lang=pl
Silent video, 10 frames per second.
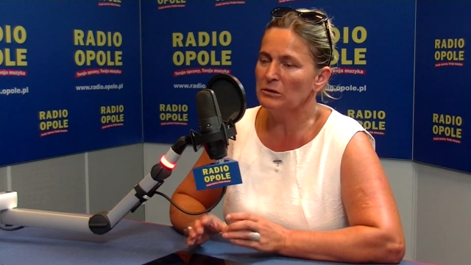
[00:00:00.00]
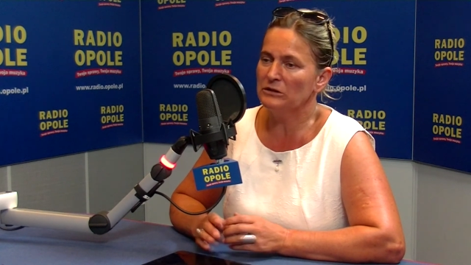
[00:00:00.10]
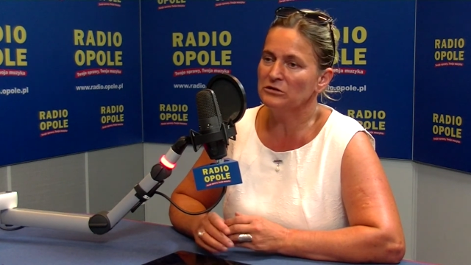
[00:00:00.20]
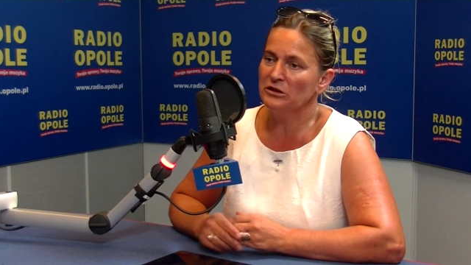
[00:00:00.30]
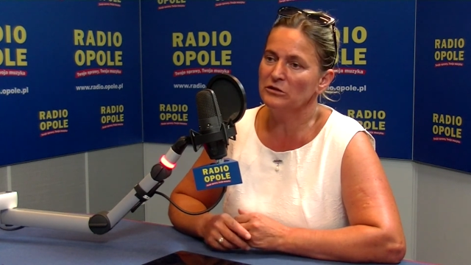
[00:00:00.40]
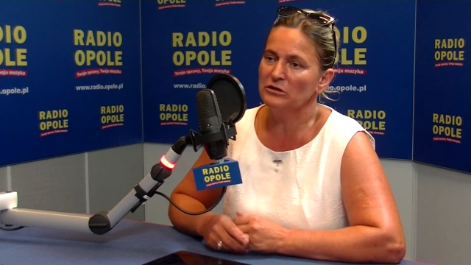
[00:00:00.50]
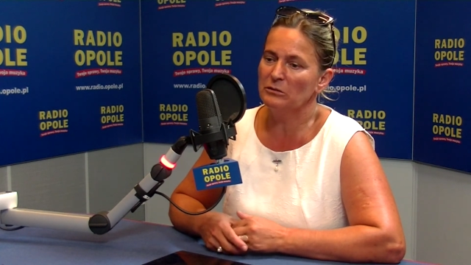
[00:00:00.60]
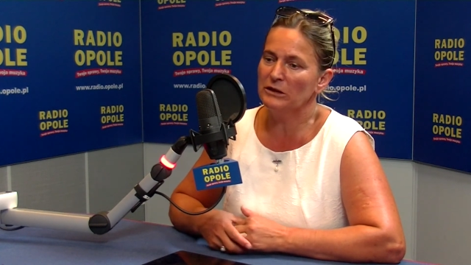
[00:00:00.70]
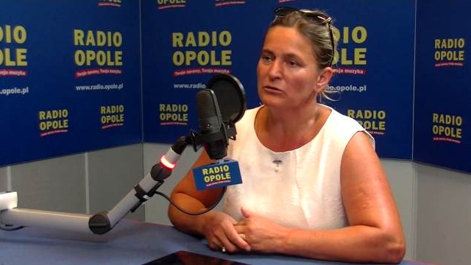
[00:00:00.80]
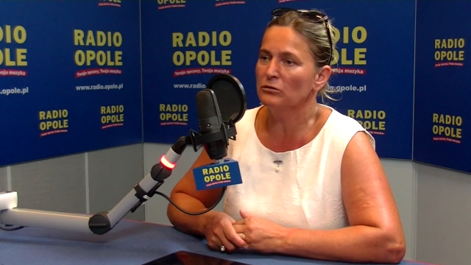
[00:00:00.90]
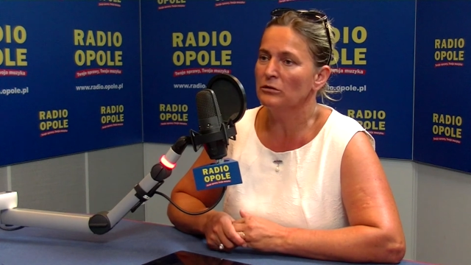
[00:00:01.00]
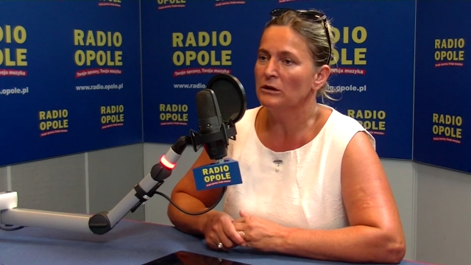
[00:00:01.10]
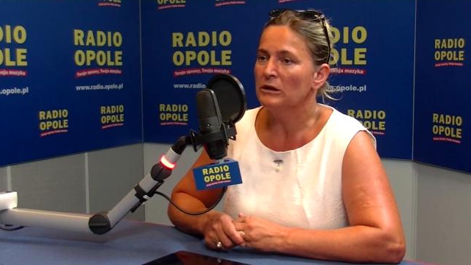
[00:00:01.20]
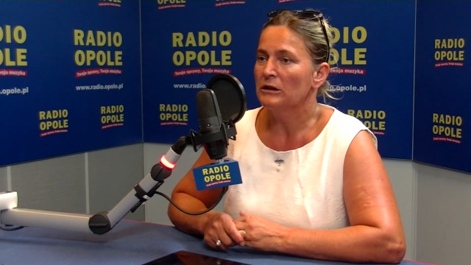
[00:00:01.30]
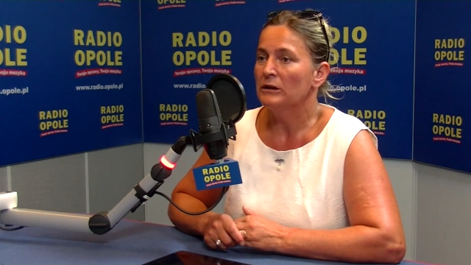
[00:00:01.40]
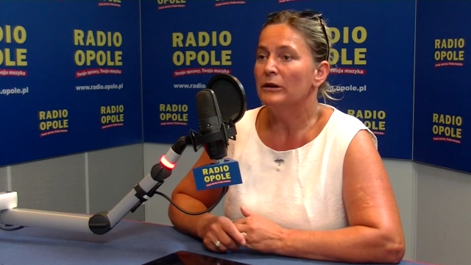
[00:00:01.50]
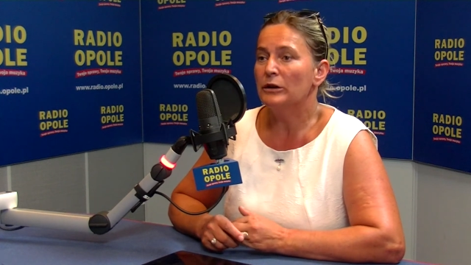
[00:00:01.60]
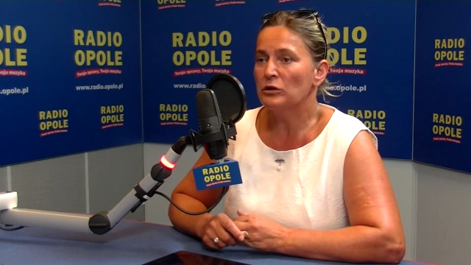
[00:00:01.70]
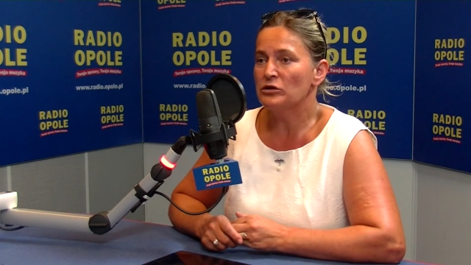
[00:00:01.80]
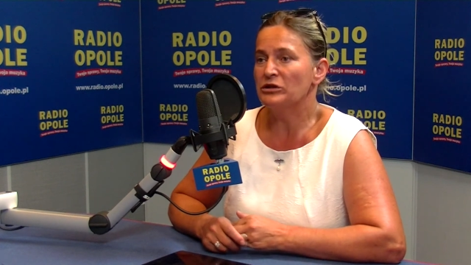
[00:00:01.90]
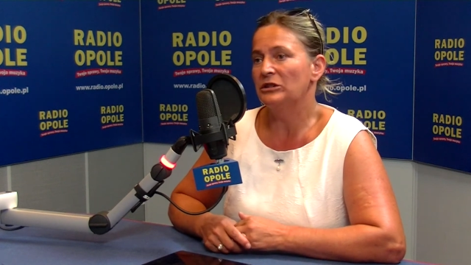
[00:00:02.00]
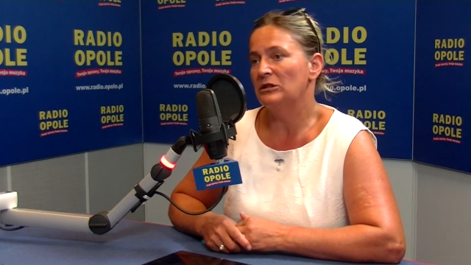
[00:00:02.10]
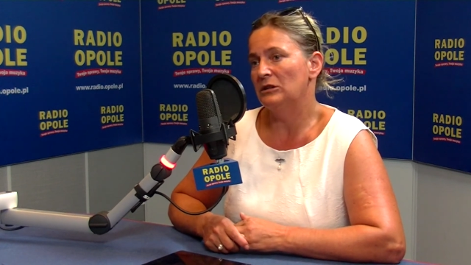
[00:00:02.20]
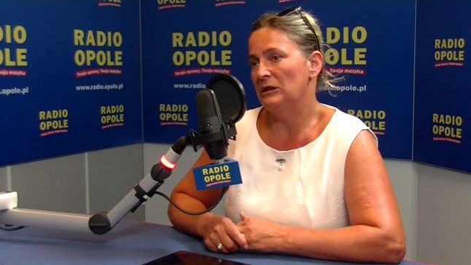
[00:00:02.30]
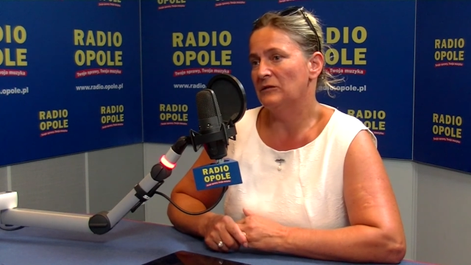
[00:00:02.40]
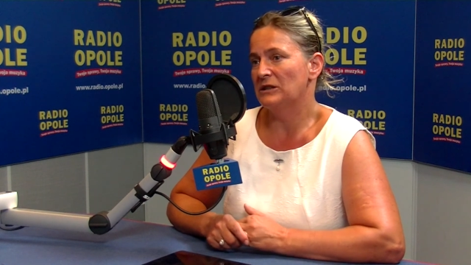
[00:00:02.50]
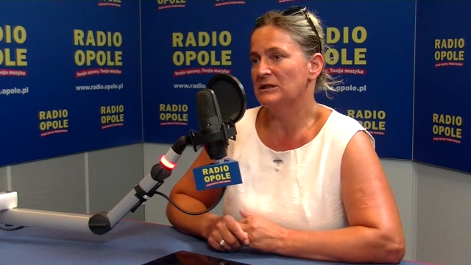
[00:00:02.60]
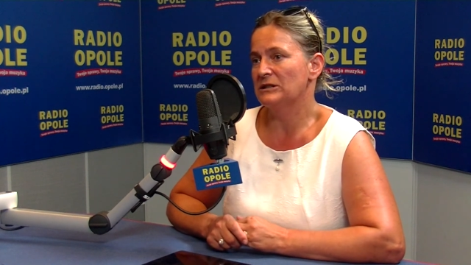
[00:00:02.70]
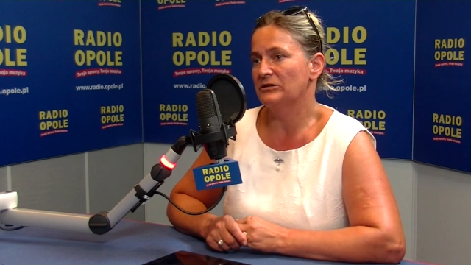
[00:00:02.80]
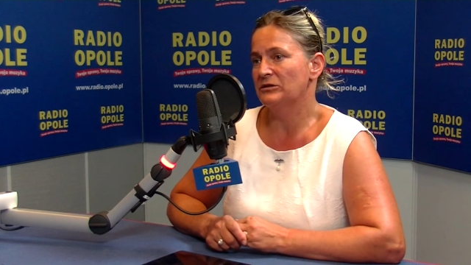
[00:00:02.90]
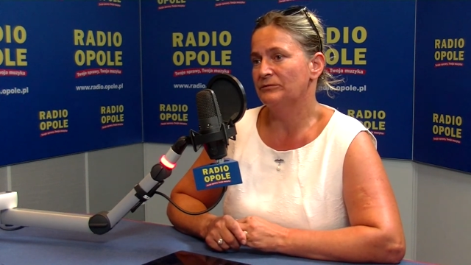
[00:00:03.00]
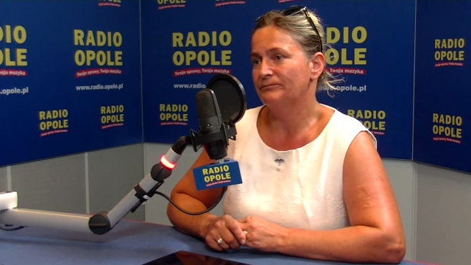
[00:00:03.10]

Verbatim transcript: do tego tematu roszczeń nie wracać.